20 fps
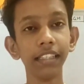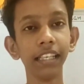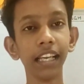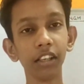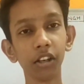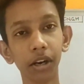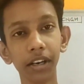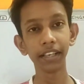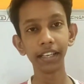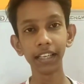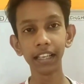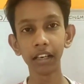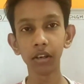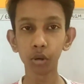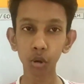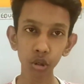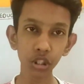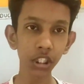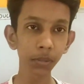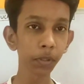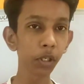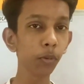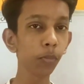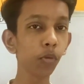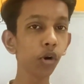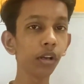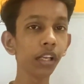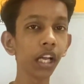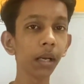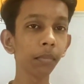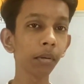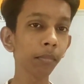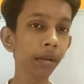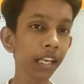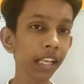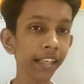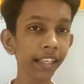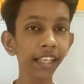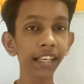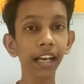ठीक है तो आईटी के नोट्स भी तुमको यहाँ पे
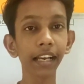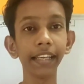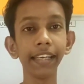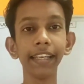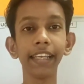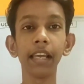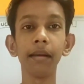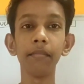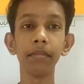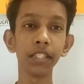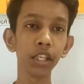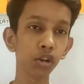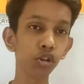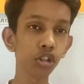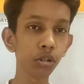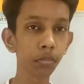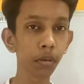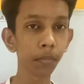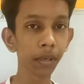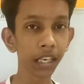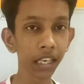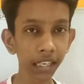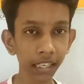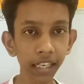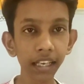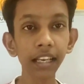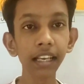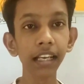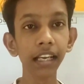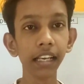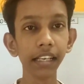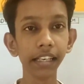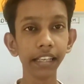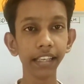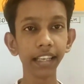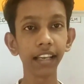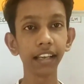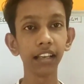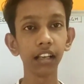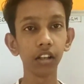मिलेंगे आईटी के एमसीक्यूज भी मिलेंगे
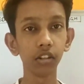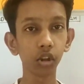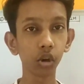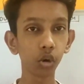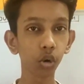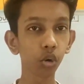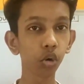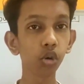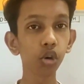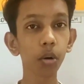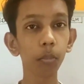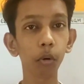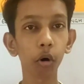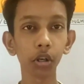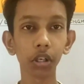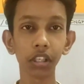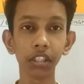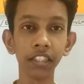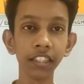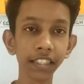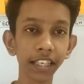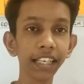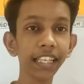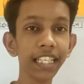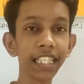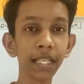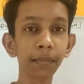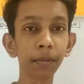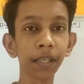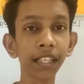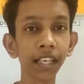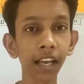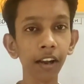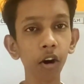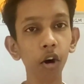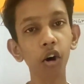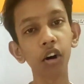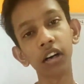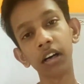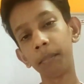ठीक है तो दोनों को बहुत अच्छी तरीके से पढ़ना
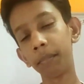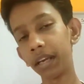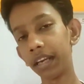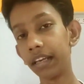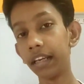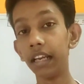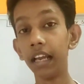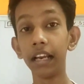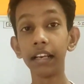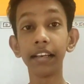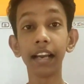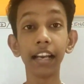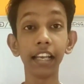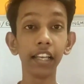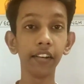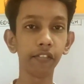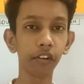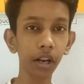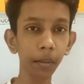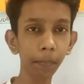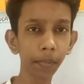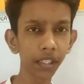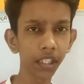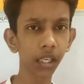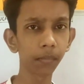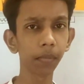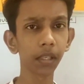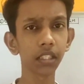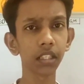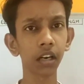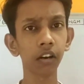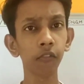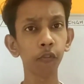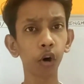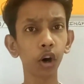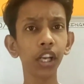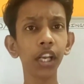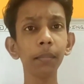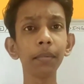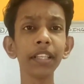है और हमें 95 परसेंट प्लस
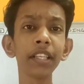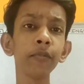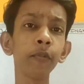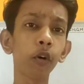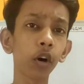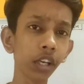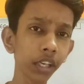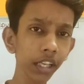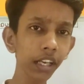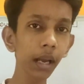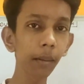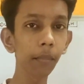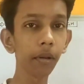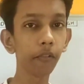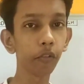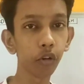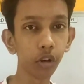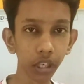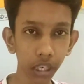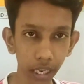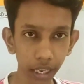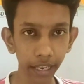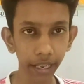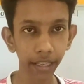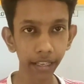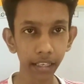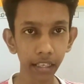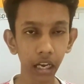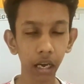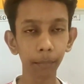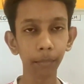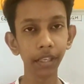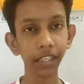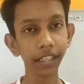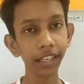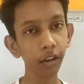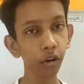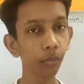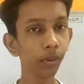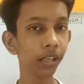40 में से 40 हमें पढ़ना है हमें
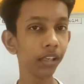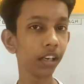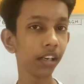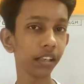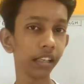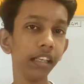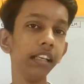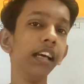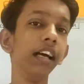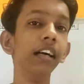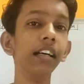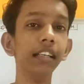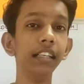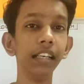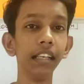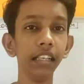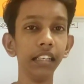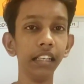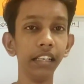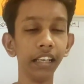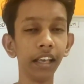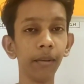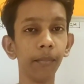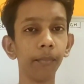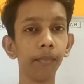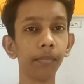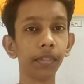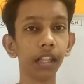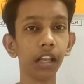ये उम्मीद रखनी है ठीक है